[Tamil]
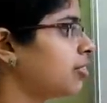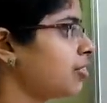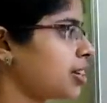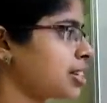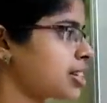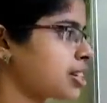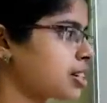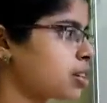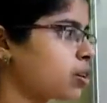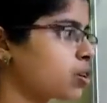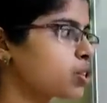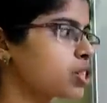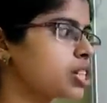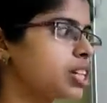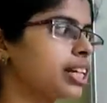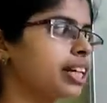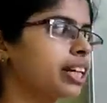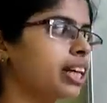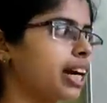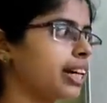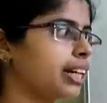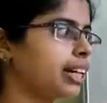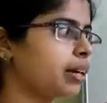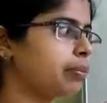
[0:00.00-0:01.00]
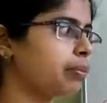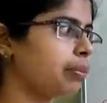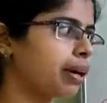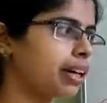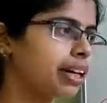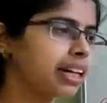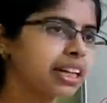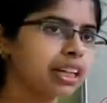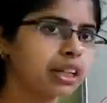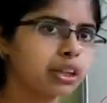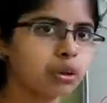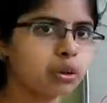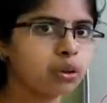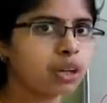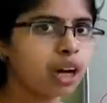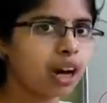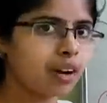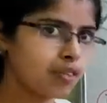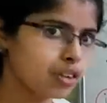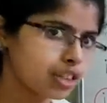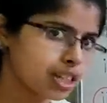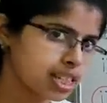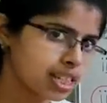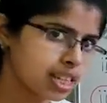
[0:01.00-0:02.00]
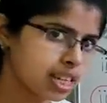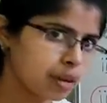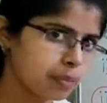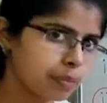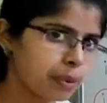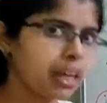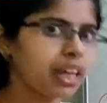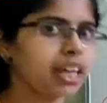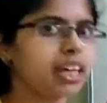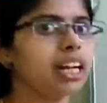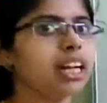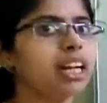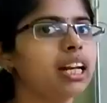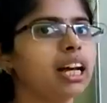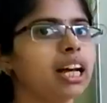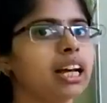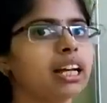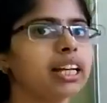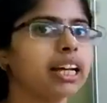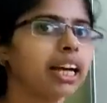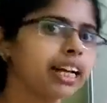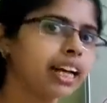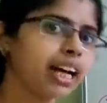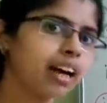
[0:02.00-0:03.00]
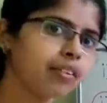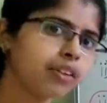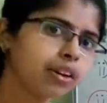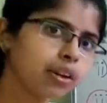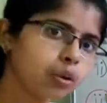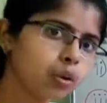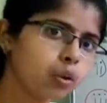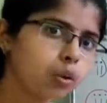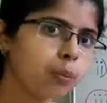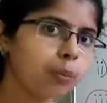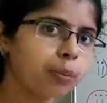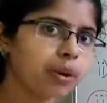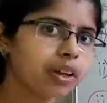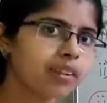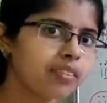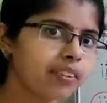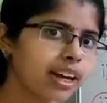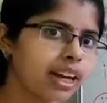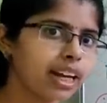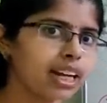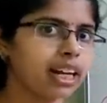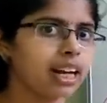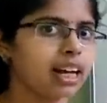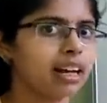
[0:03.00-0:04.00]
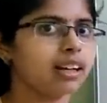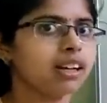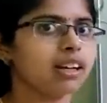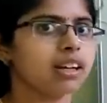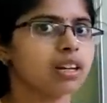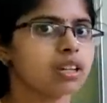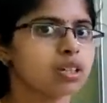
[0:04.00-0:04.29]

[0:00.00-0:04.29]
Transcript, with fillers: ஃபஸ்ட் கவுன்சிலிங் அட்டன் பண்ணியிருக்கணும்னு அவசியமே இல்லை ஏன்னா அவனை கூப்பிடவே இல்லை